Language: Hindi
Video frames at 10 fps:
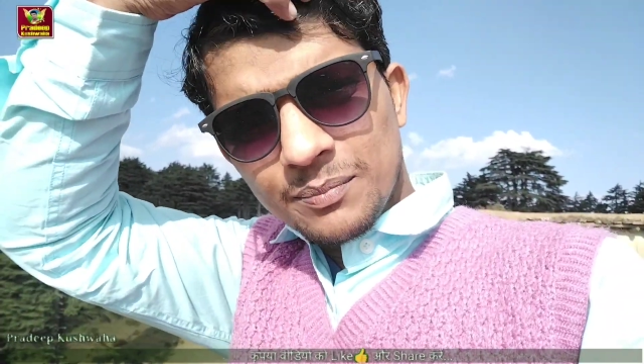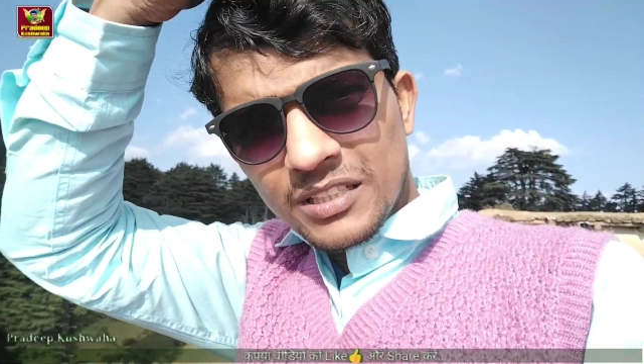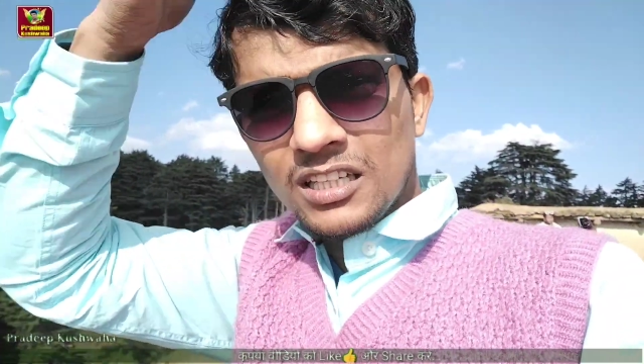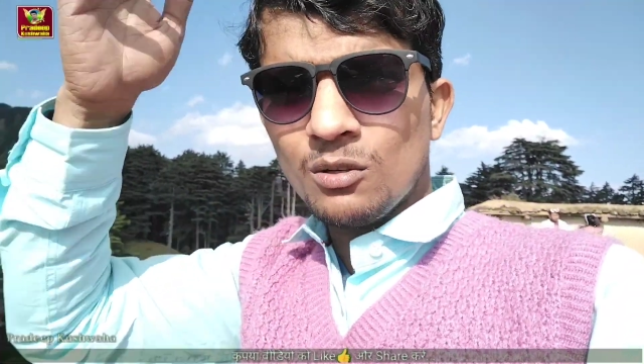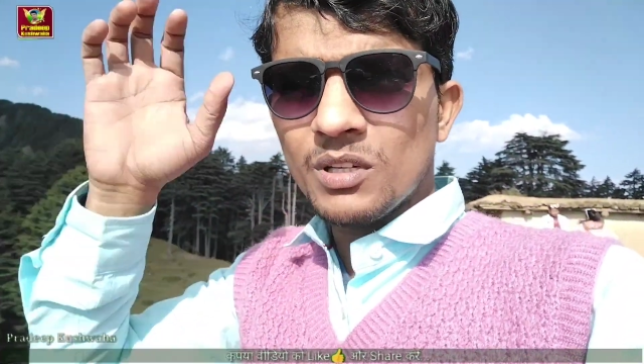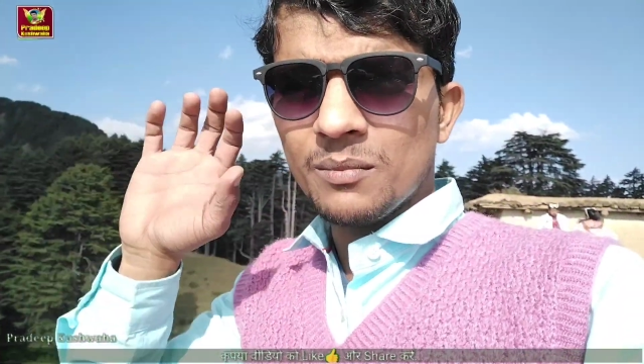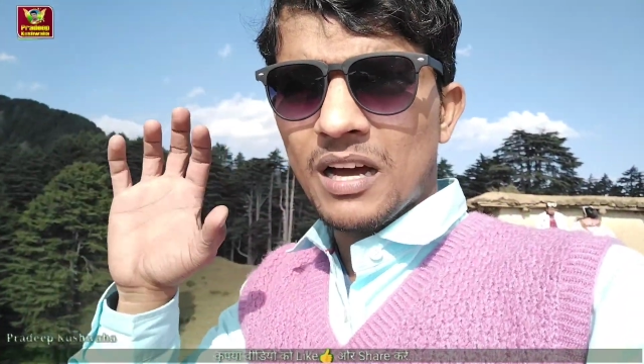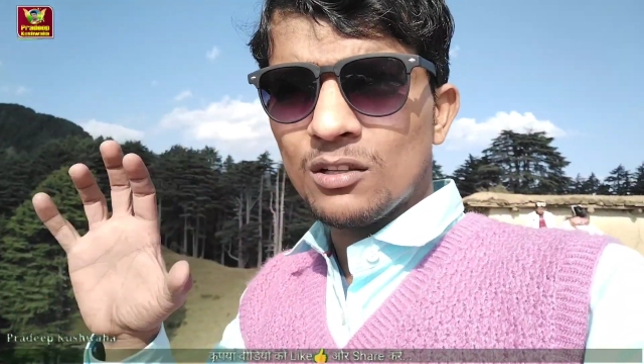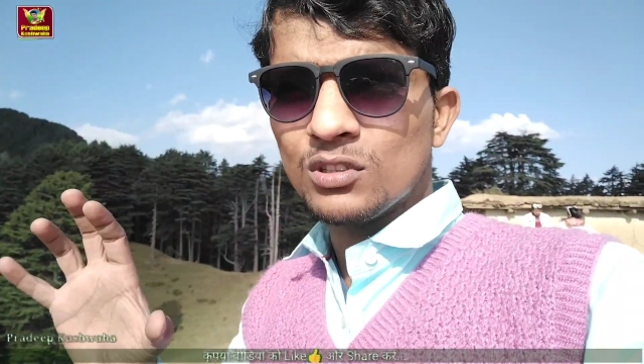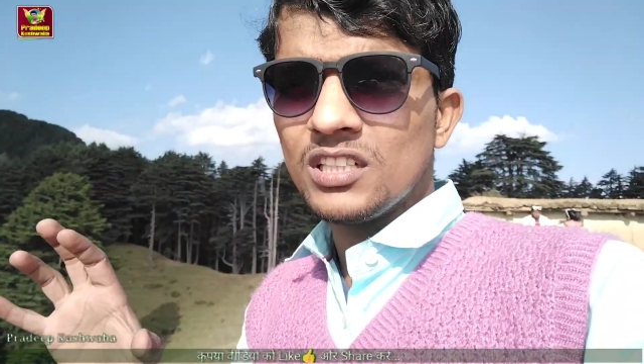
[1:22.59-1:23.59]
पंद्रह नंबर के
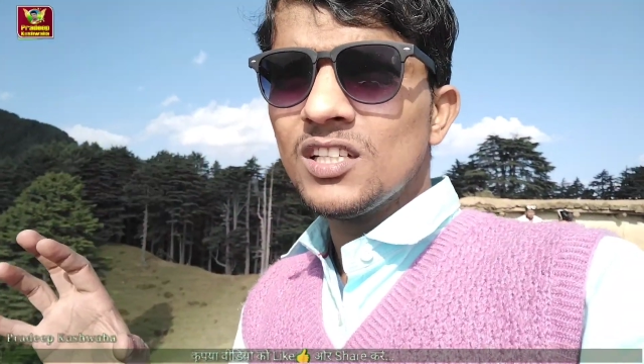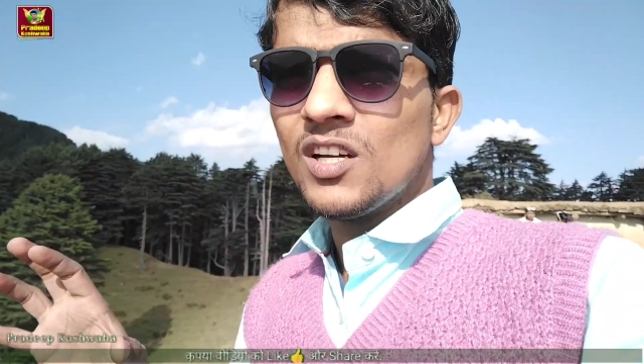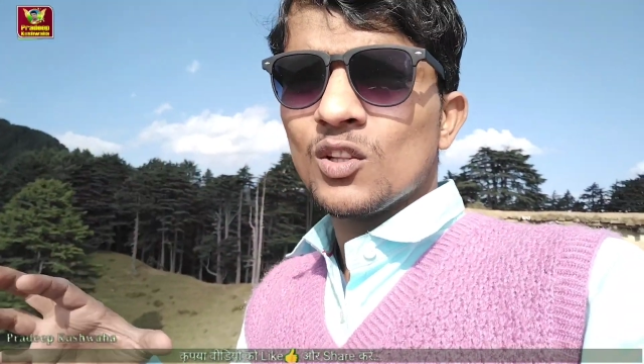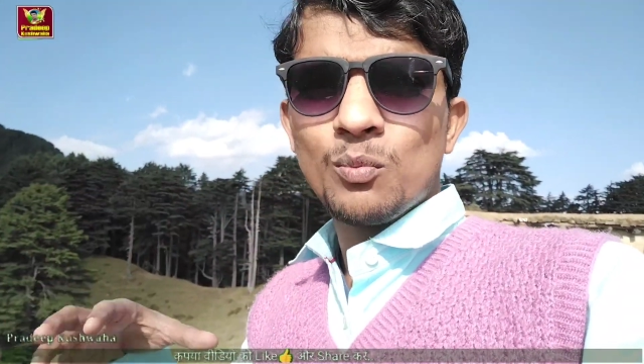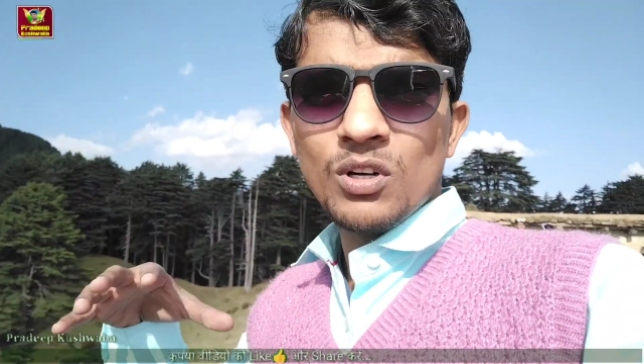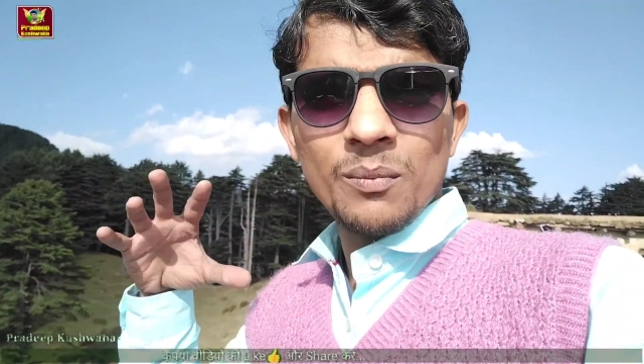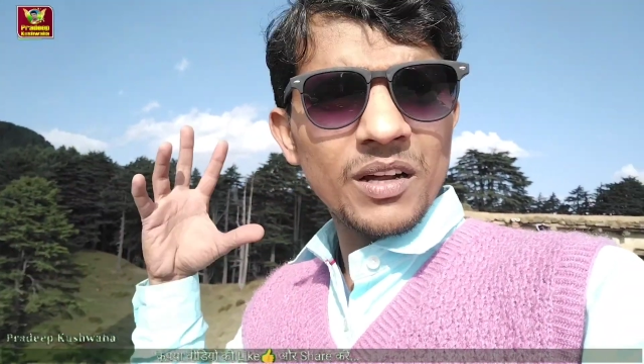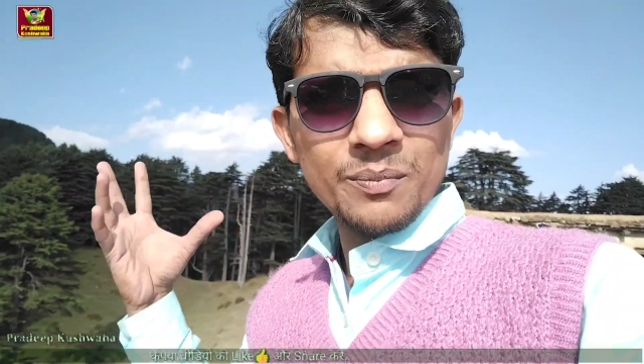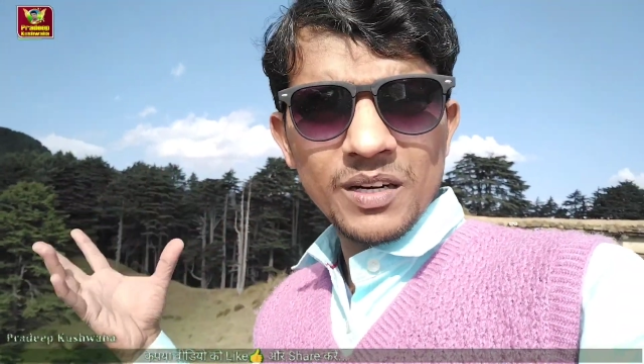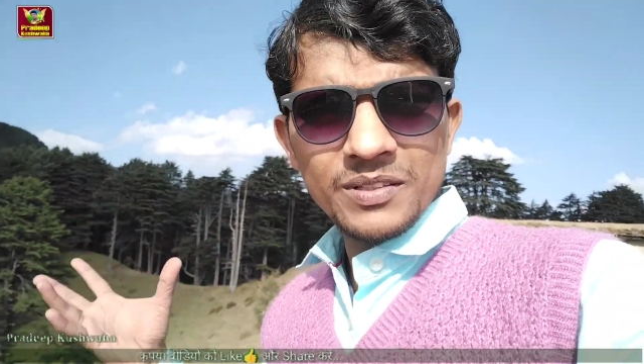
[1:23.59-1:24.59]
बाद होते तो पूरा
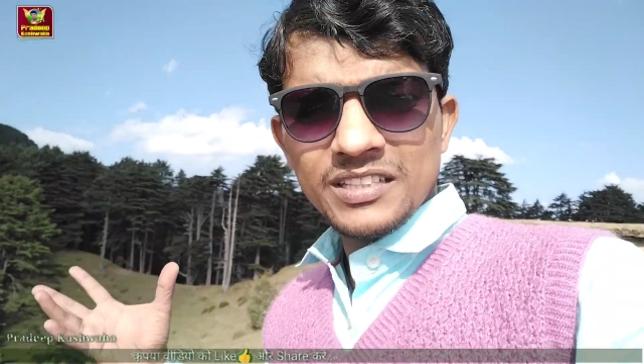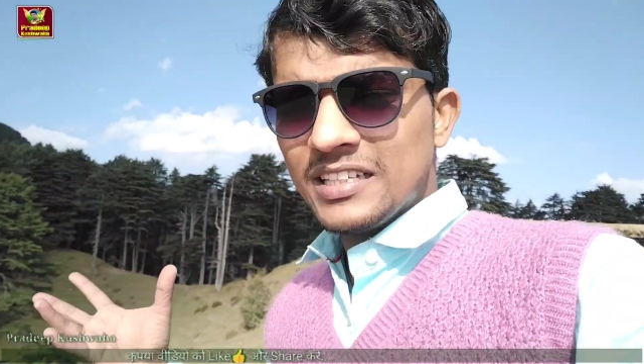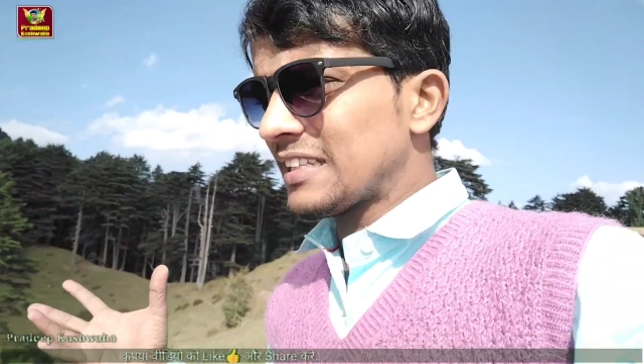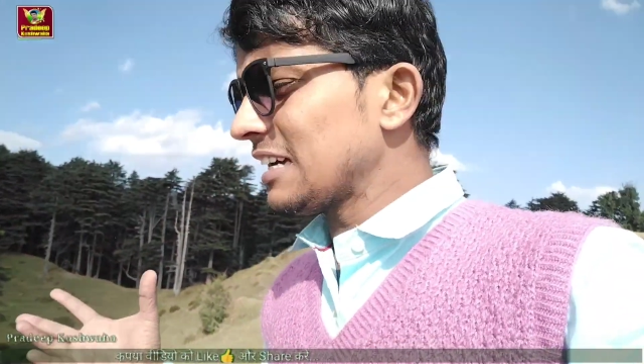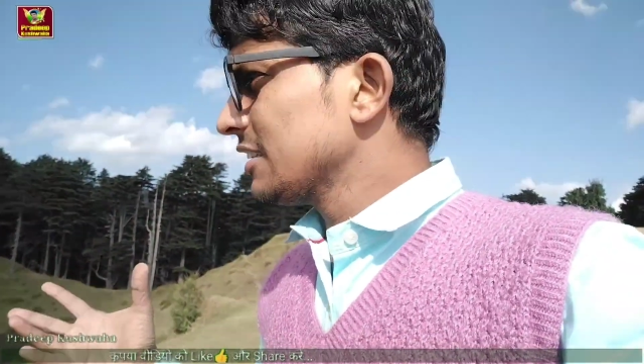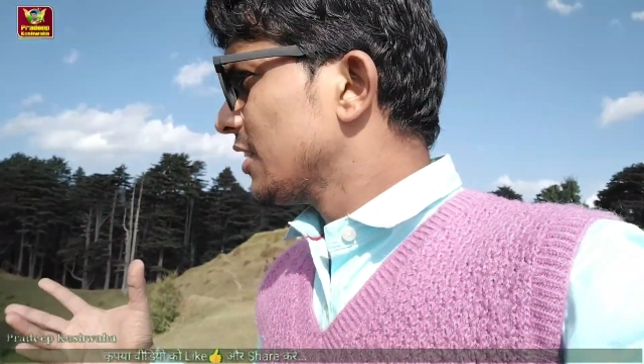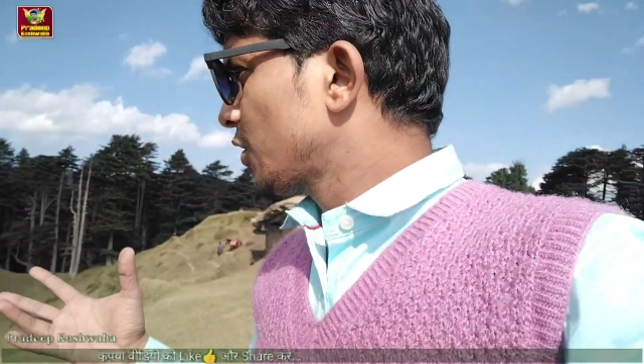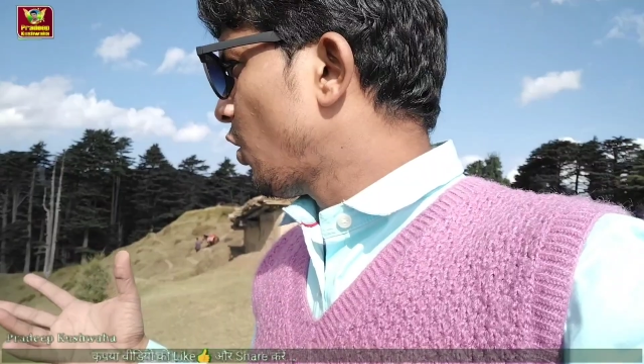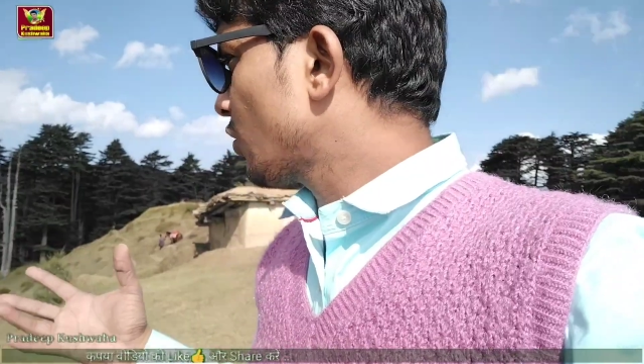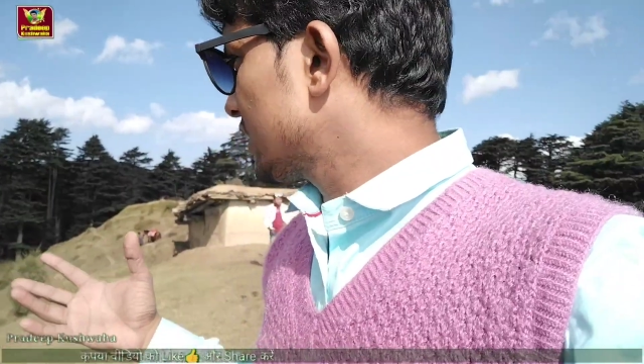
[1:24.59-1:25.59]
बर्फ बर्फ ही दिखता
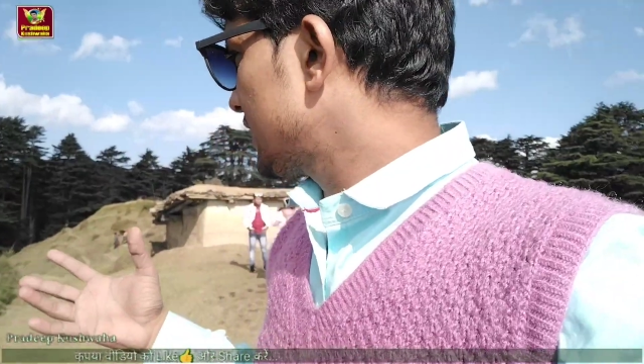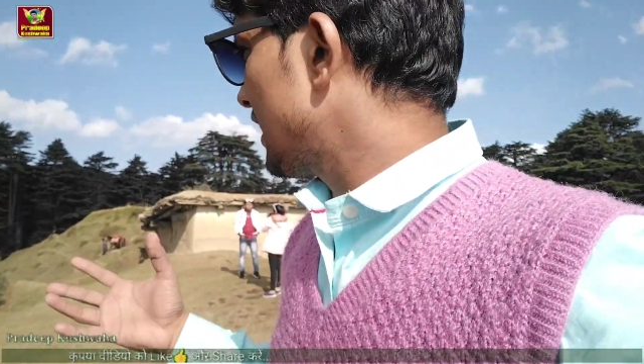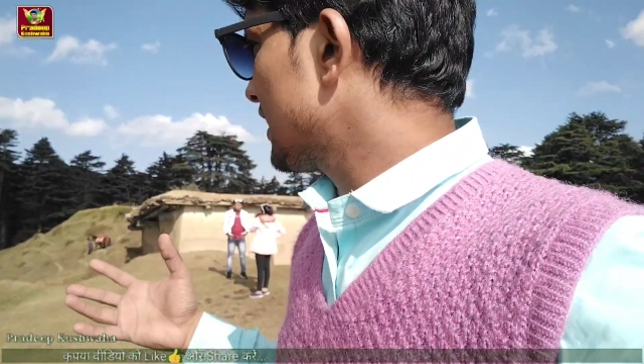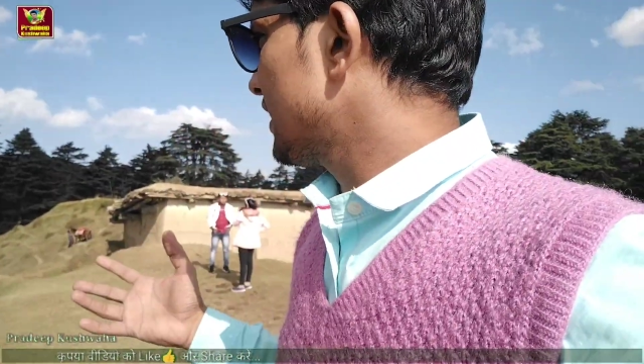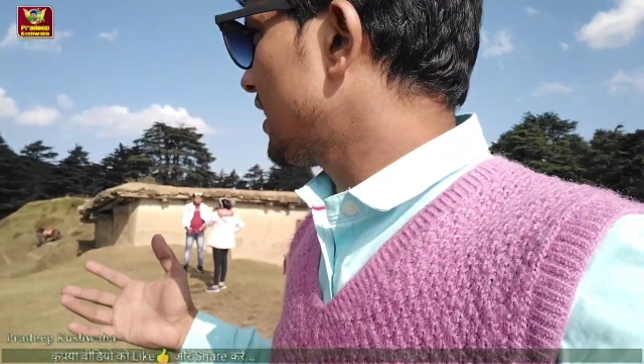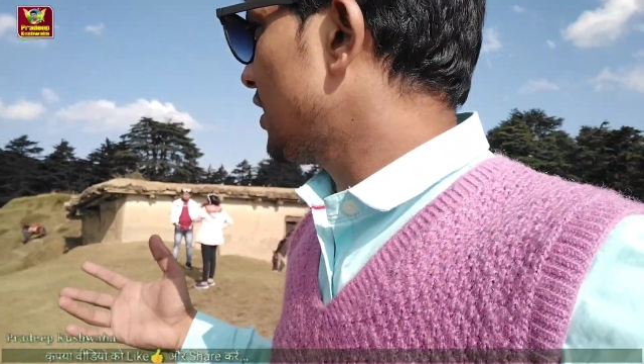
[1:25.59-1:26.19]
तो और ख़तरनाक नज़र